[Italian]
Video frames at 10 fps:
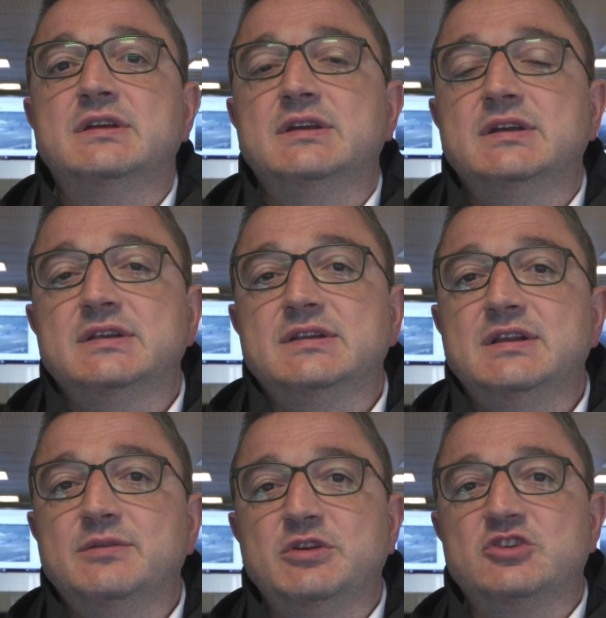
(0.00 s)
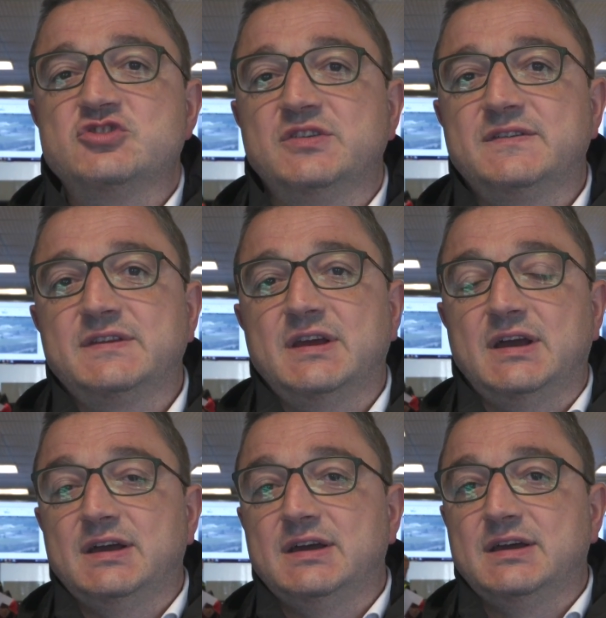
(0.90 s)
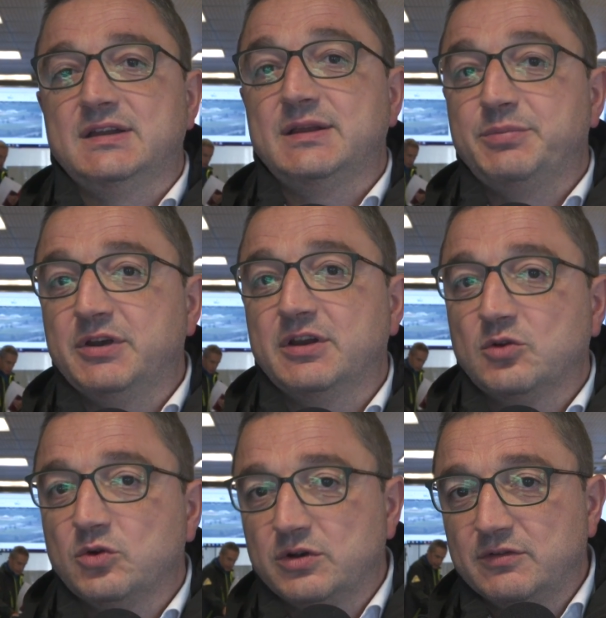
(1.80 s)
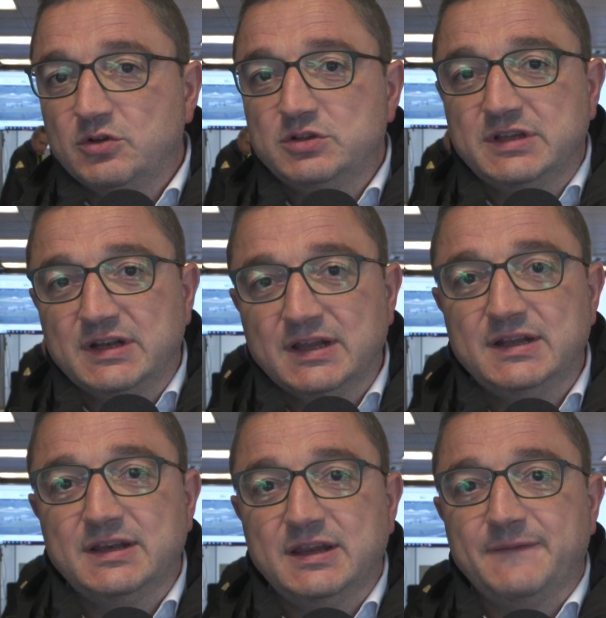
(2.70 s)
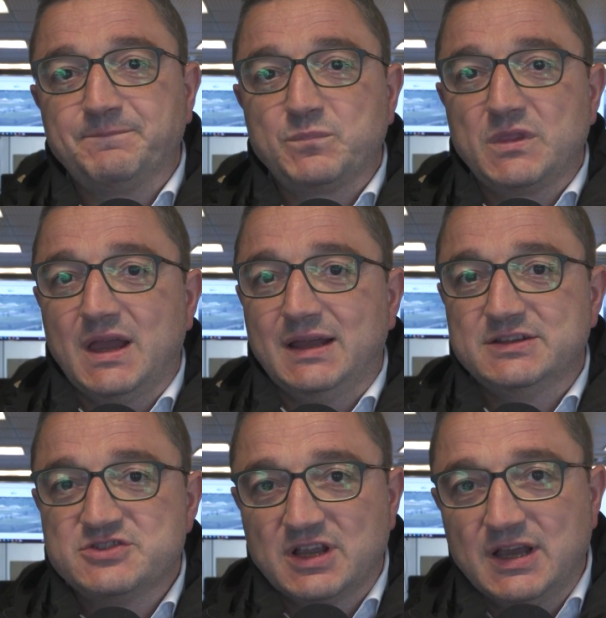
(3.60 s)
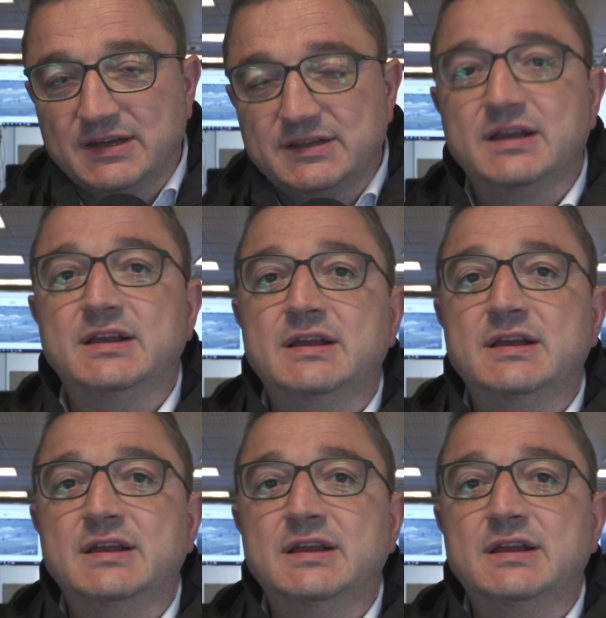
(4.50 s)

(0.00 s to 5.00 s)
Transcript: eh, dell'emergenza ad aprire ancora una volta la galleria a DJ Carta.